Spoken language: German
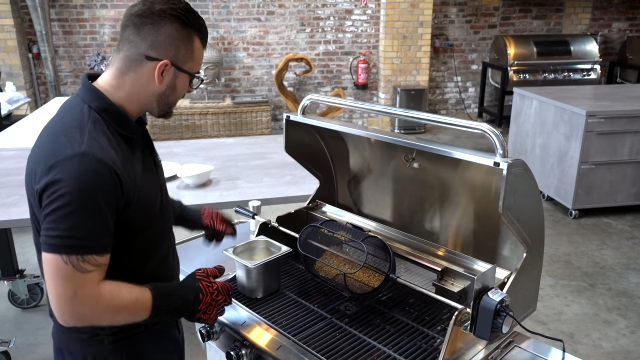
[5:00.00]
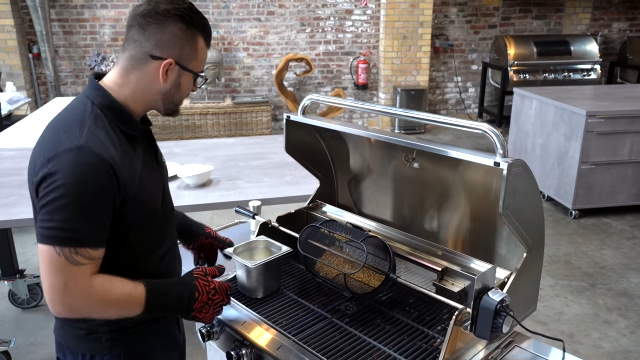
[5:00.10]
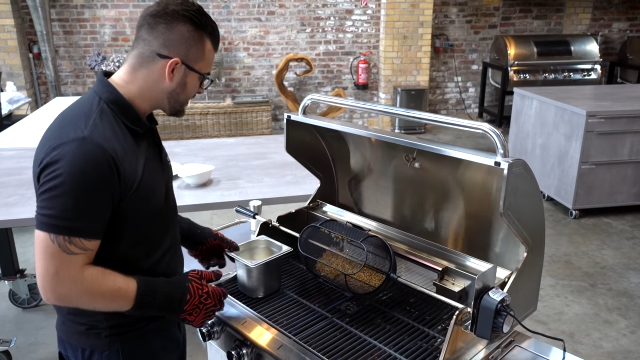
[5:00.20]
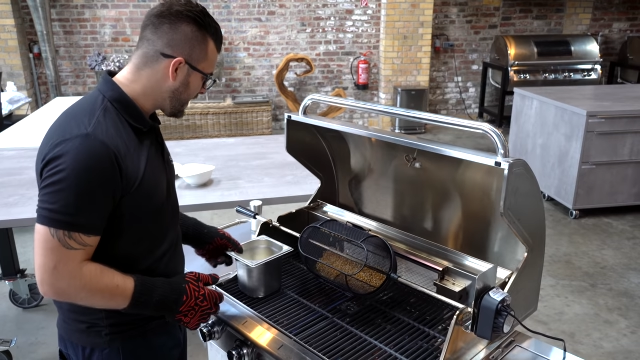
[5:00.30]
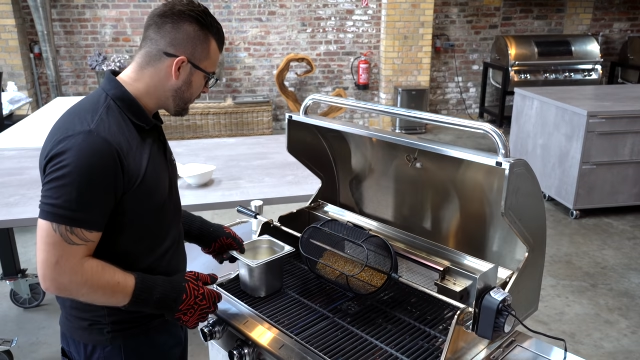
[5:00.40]

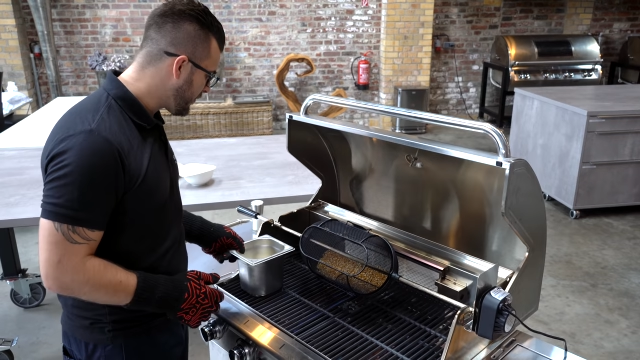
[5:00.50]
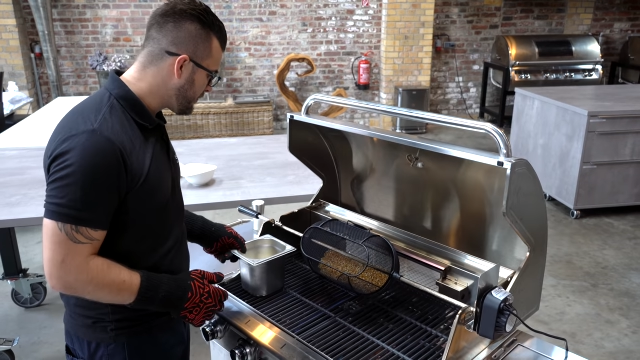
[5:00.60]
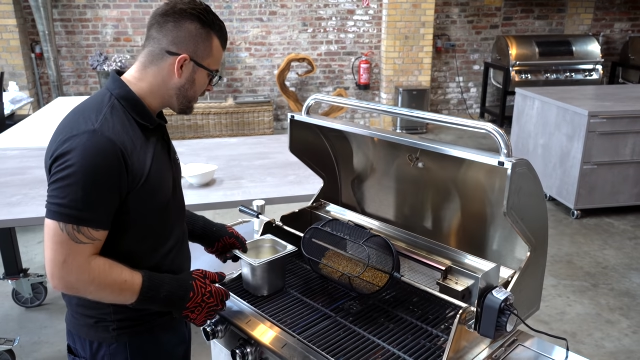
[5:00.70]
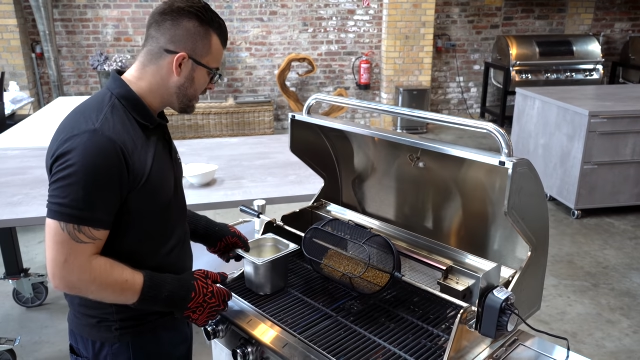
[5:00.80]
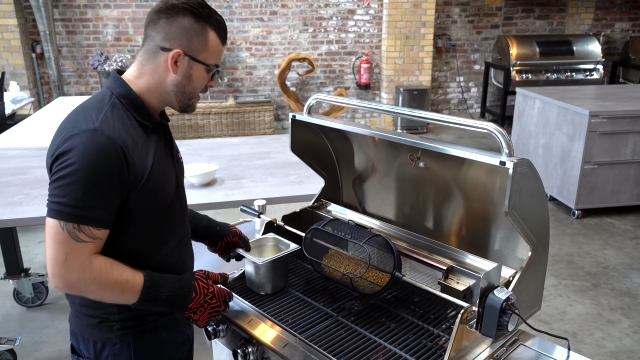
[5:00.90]
lasse es einfach
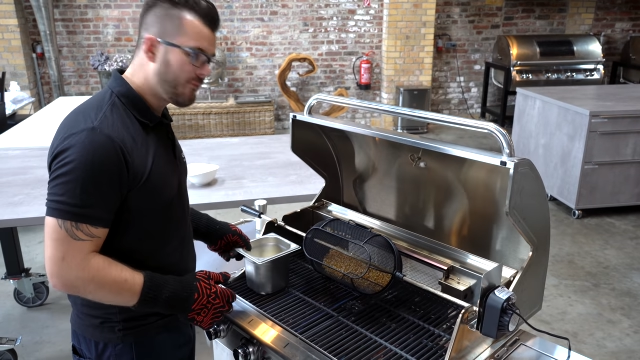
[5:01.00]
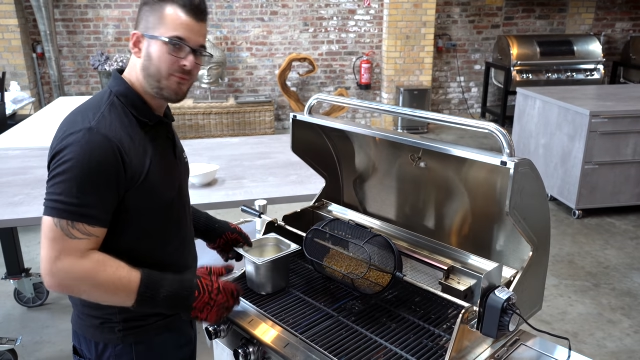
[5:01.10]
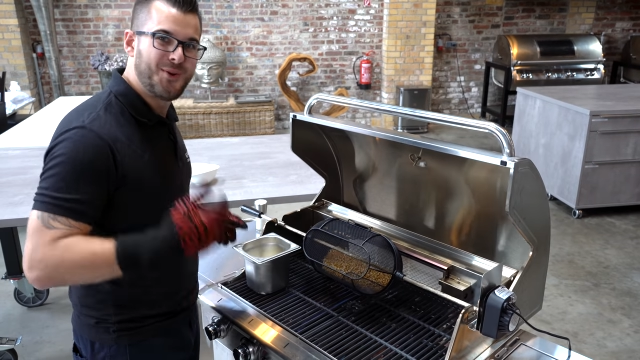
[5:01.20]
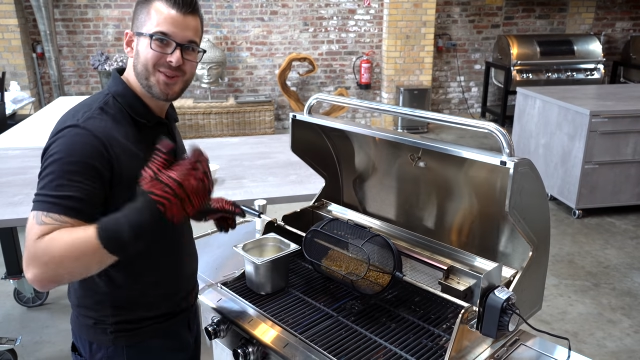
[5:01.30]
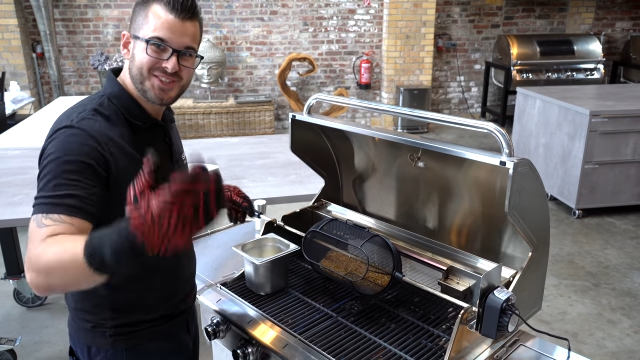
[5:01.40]
mit
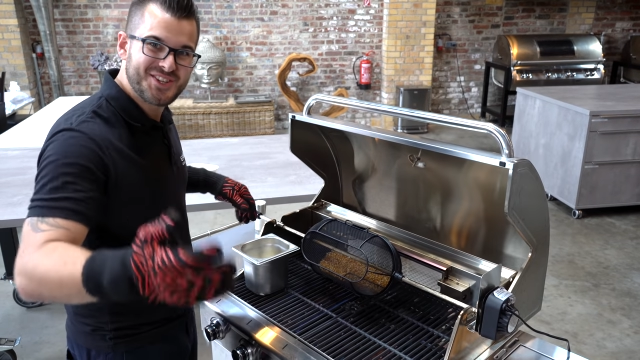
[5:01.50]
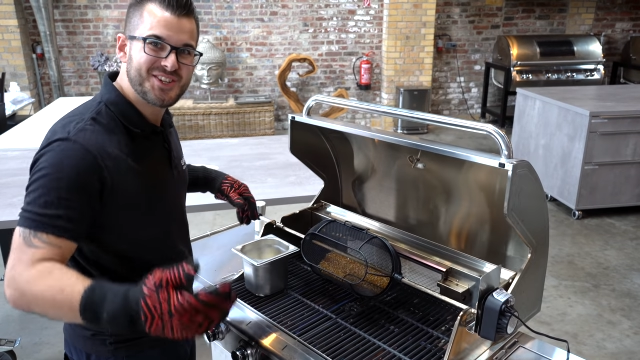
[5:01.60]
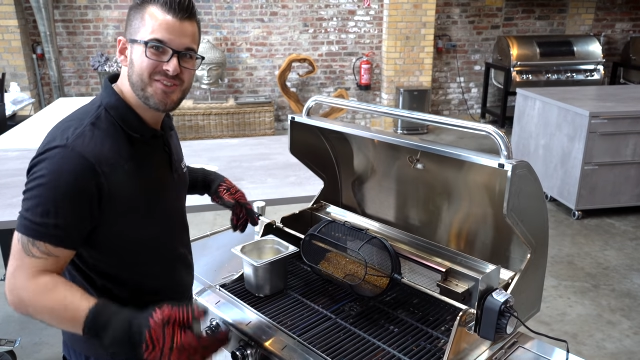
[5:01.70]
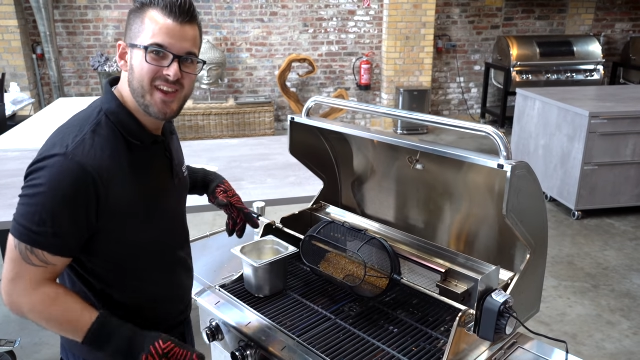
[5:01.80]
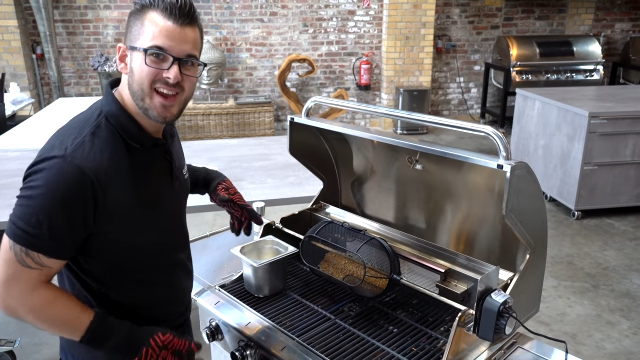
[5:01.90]

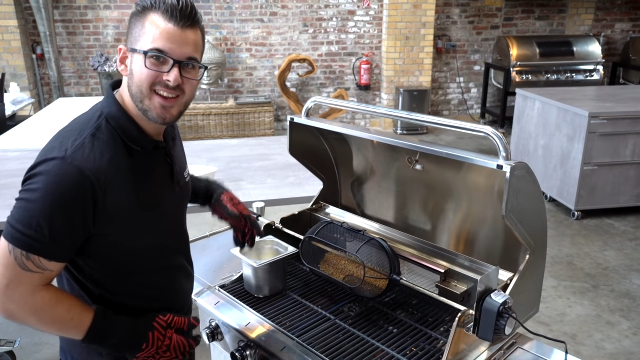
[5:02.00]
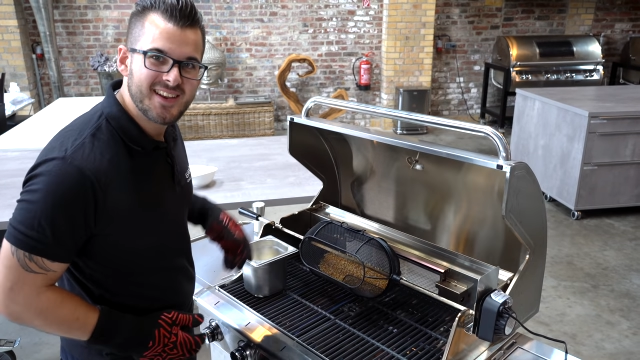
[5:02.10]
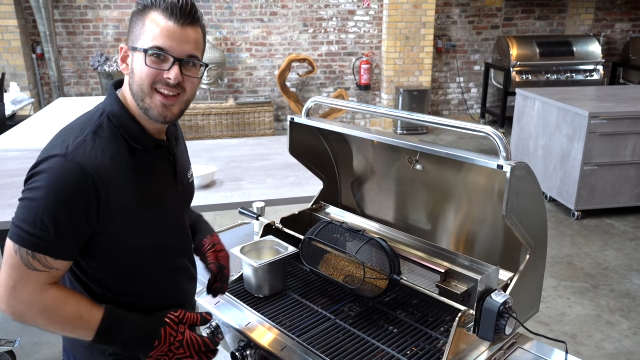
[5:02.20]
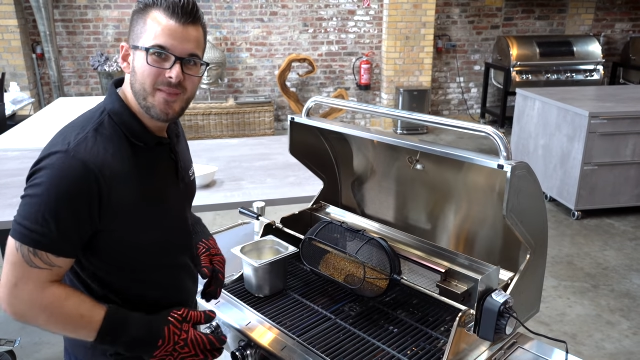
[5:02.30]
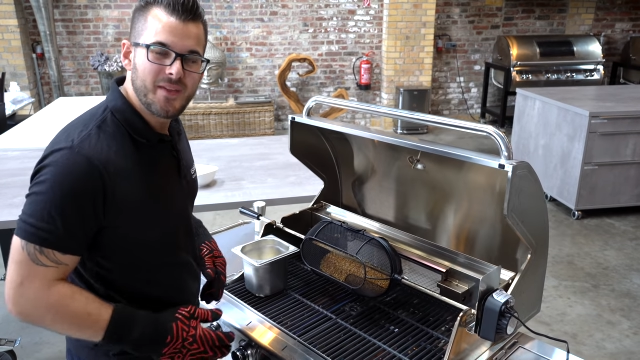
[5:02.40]
flüssig
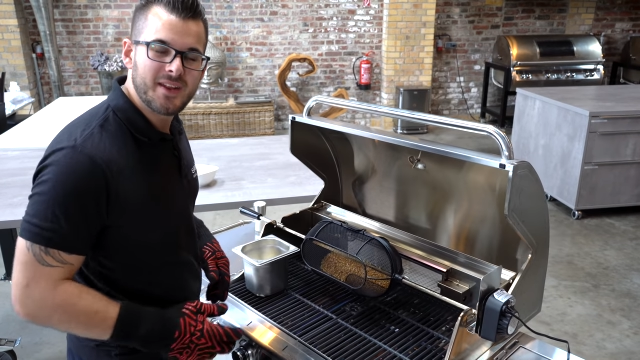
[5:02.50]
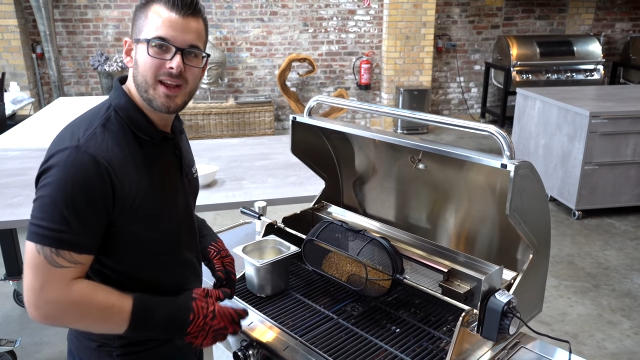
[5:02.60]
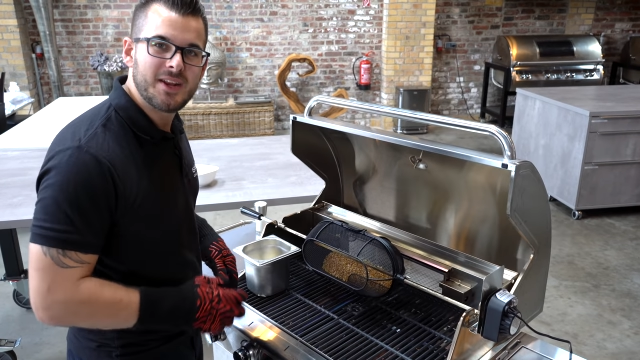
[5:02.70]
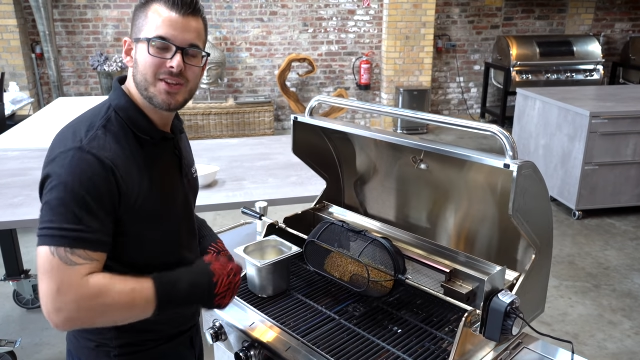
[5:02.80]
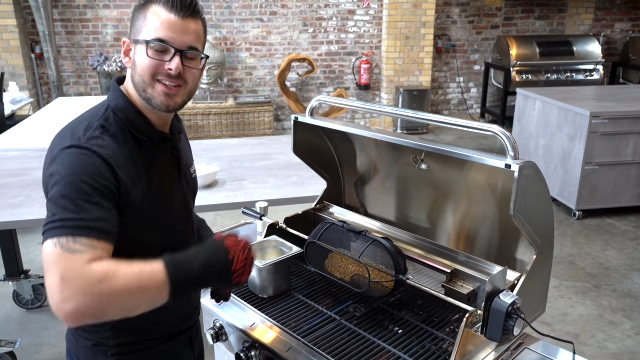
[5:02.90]
werden. Dann
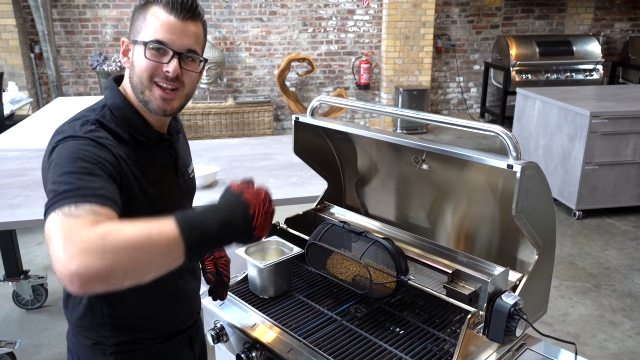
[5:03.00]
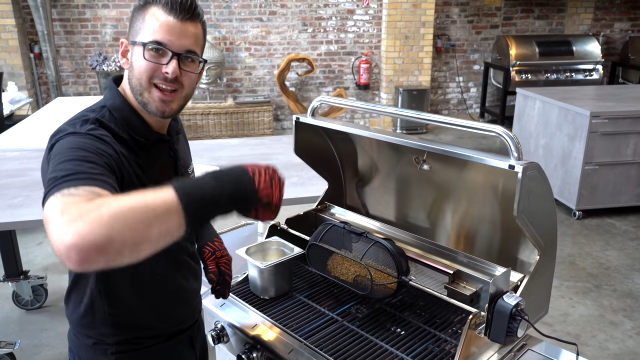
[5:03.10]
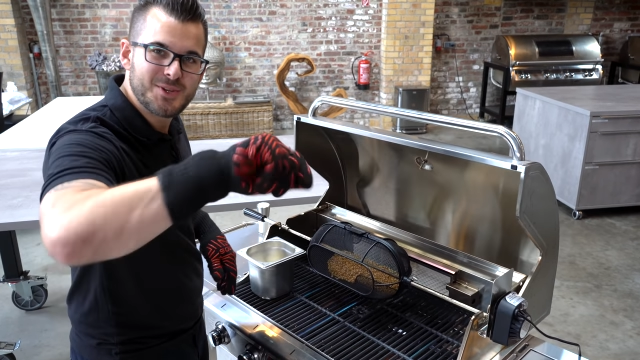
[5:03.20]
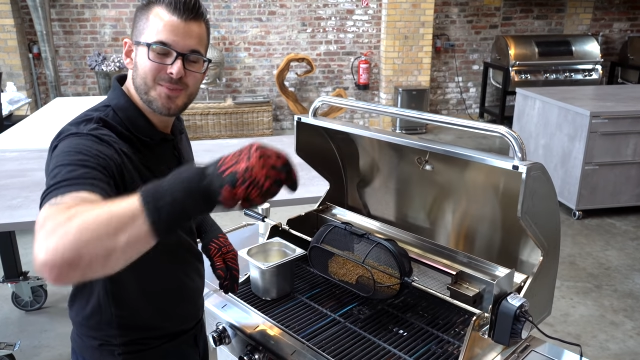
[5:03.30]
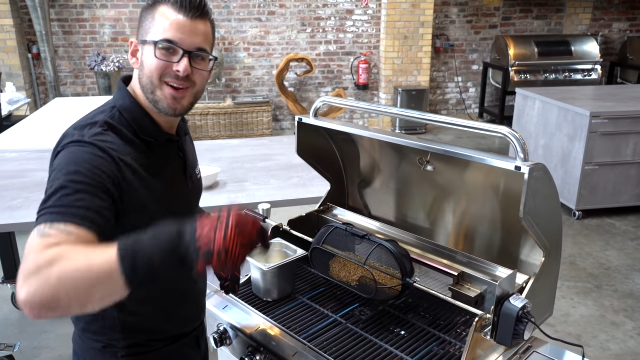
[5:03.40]
kann ich das
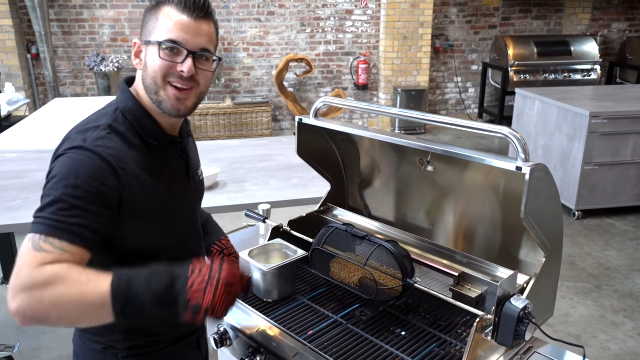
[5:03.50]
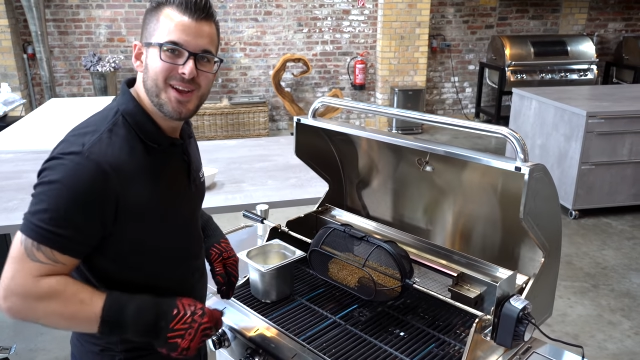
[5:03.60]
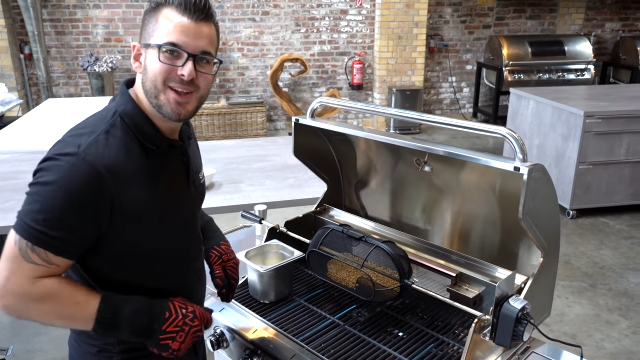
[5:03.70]
gleich über